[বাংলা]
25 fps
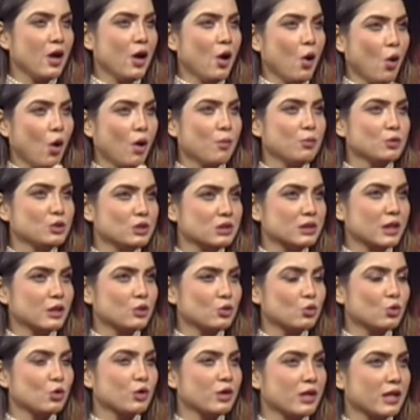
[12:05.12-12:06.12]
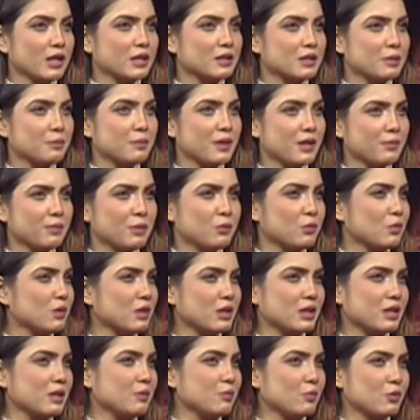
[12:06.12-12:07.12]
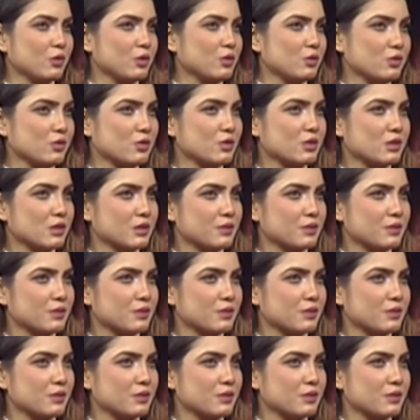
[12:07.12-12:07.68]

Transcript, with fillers: অবস্থান ধরে রাখতে পারবে বলে কি মনে হচ্ছে